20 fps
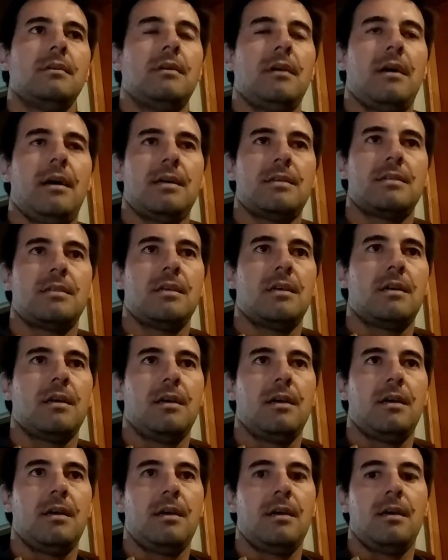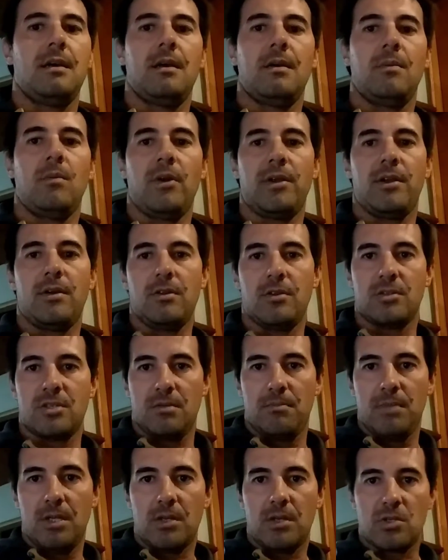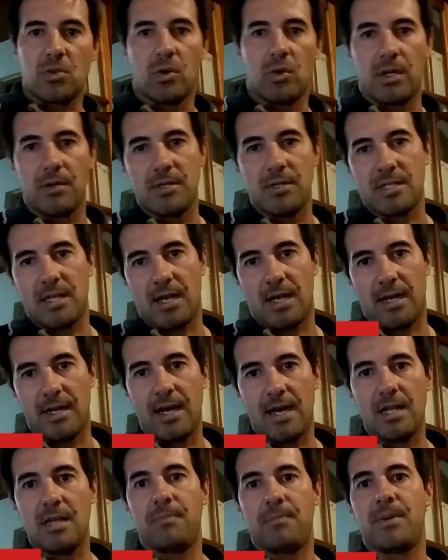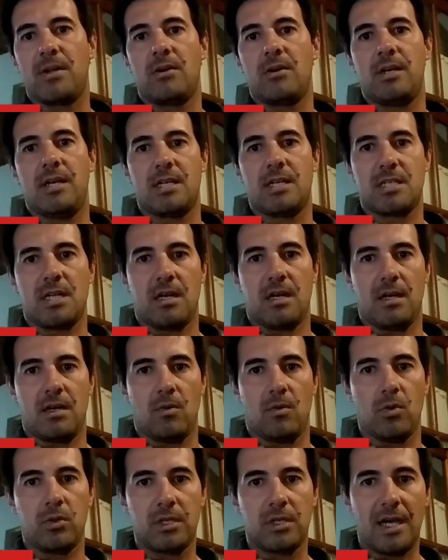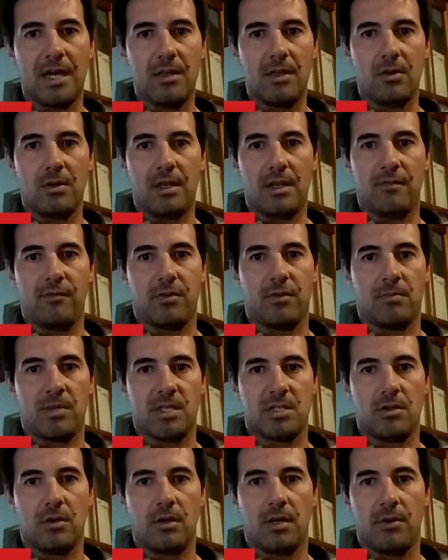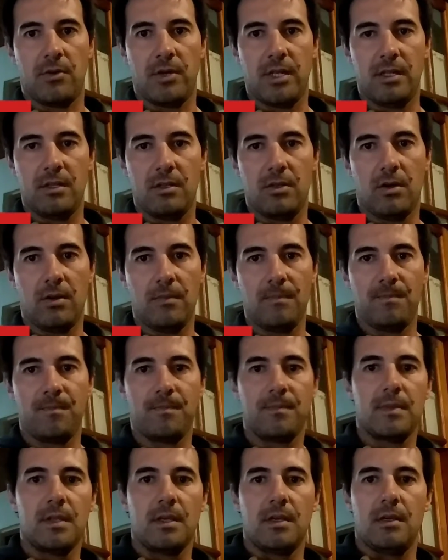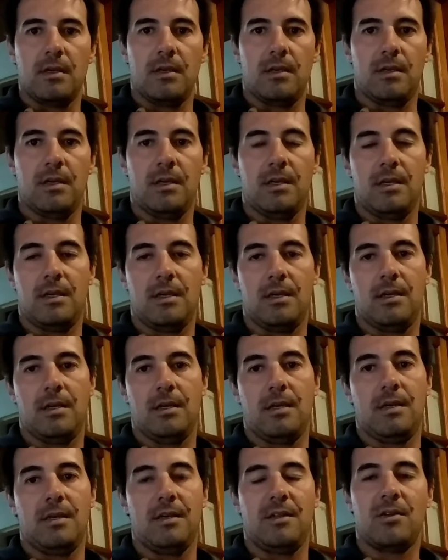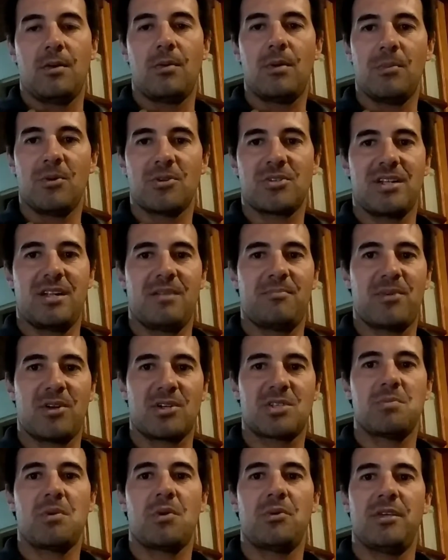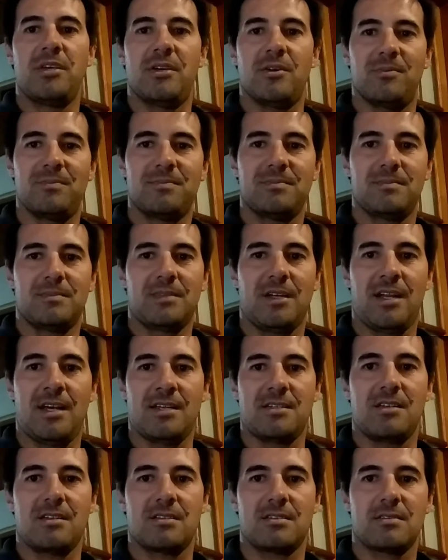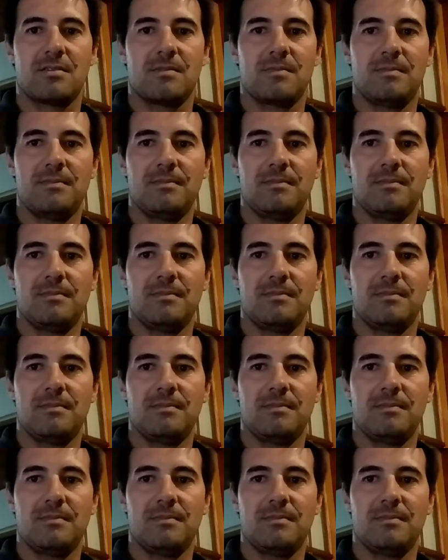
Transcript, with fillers: Así que bueno, los invito a suscribirse al canal, espero les haya gustado la información que brindo y nos vemos en el próximo video. Gracias.